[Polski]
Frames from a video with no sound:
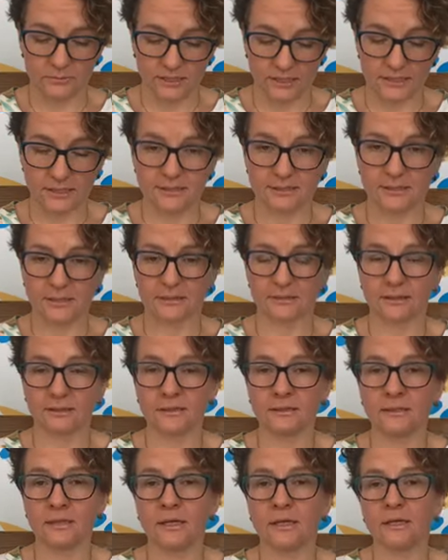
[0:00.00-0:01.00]

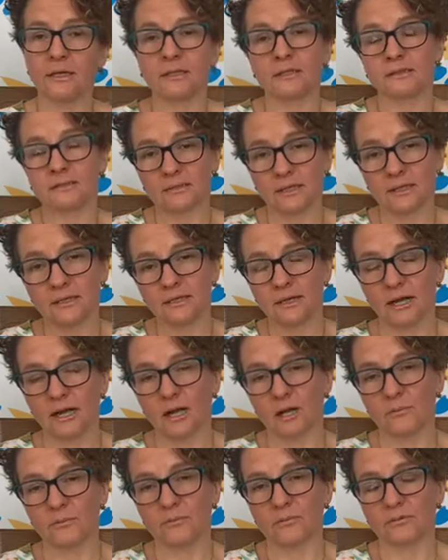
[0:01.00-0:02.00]
przekazane, tak
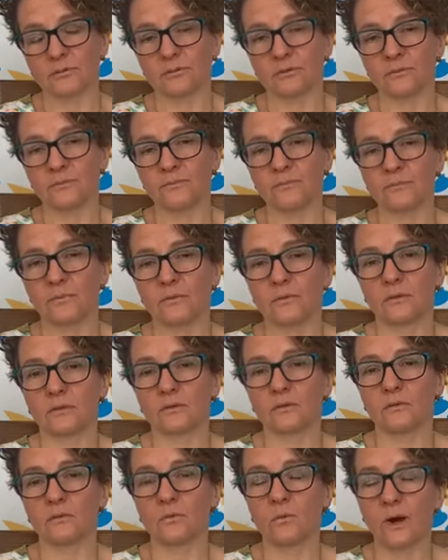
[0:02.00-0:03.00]
aby
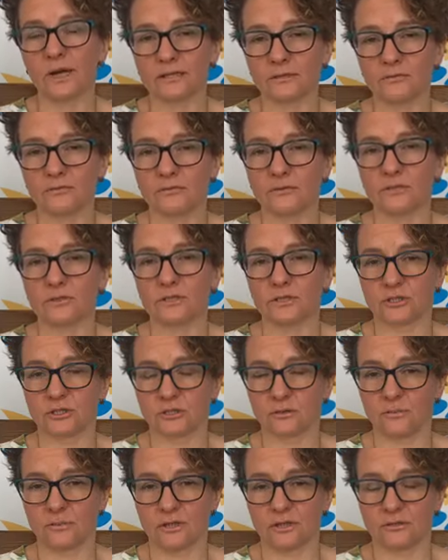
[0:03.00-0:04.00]
ułatwić
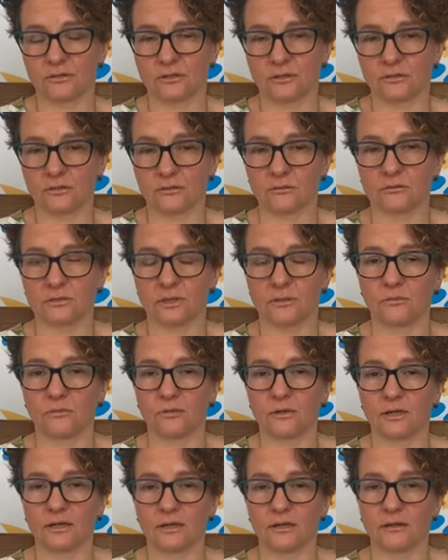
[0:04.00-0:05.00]
jeszcze bardziej tą
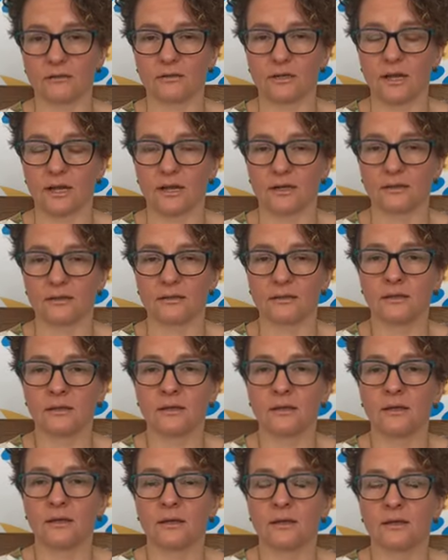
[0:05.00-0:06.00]
naukę online
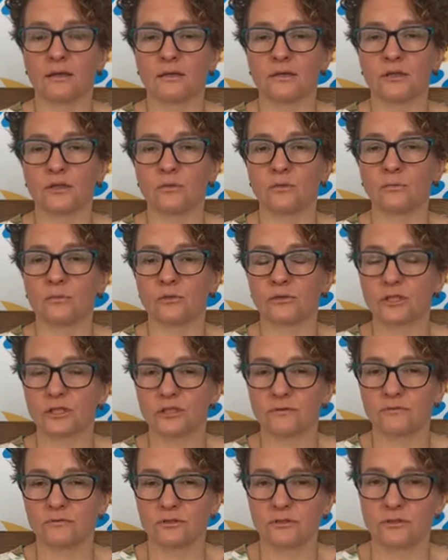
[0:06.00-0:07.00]
i
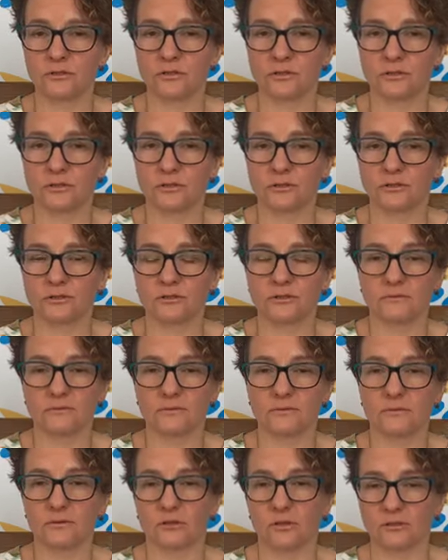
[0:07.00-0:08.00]
umożliwić y,
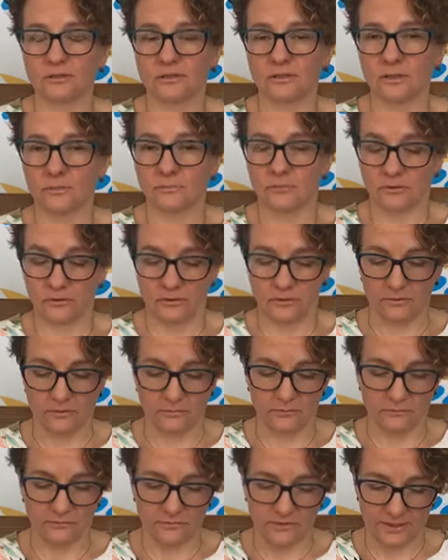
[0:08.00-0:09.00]
dostęp
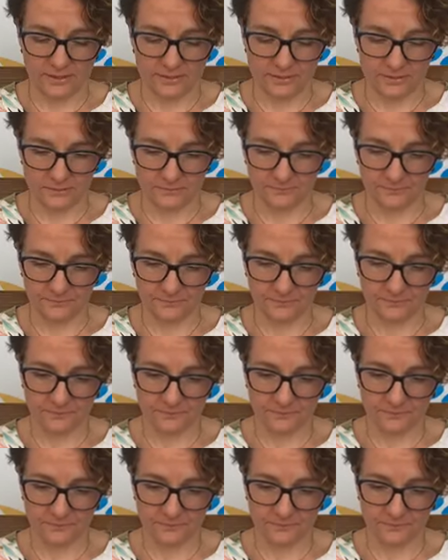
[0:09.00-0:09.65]
do wiedzy.